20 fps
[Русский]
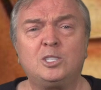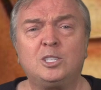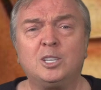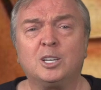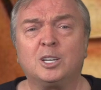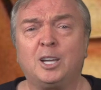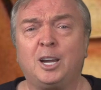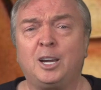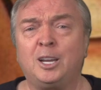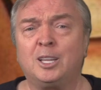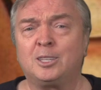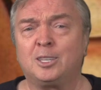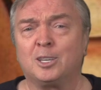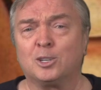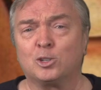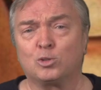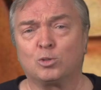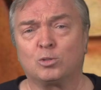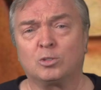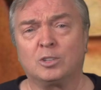тех
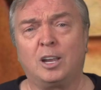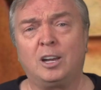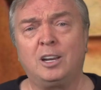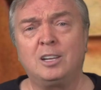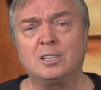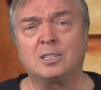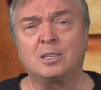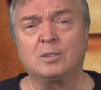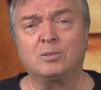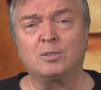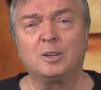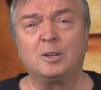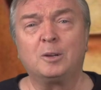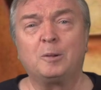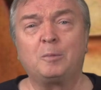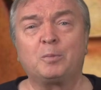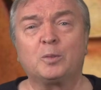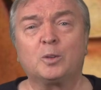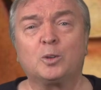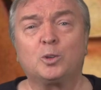редких журналистов,
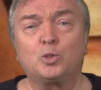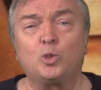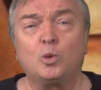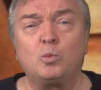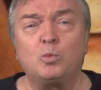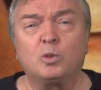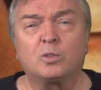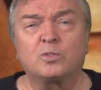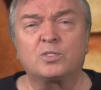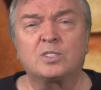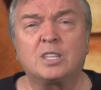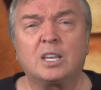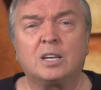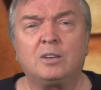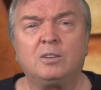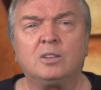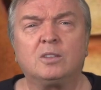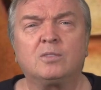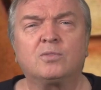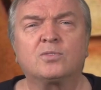кто мог
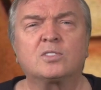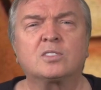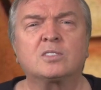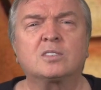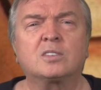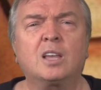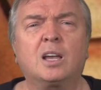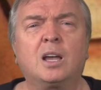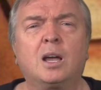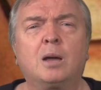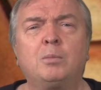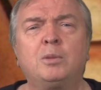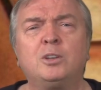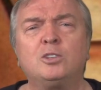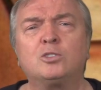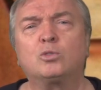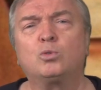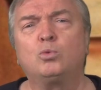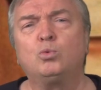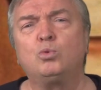вставить в самый
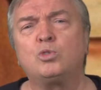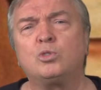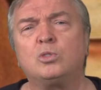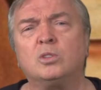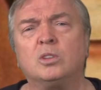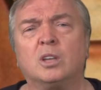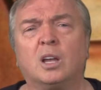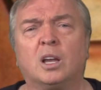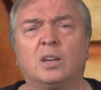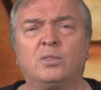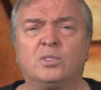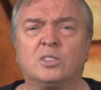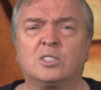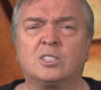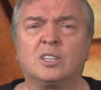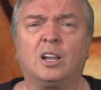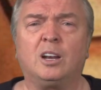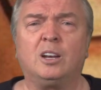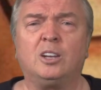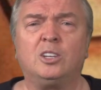скучный
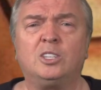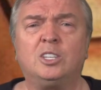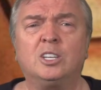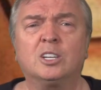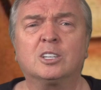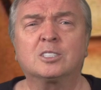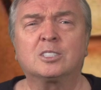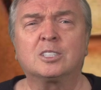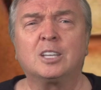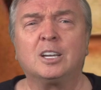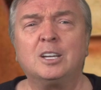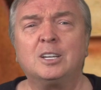официальный текст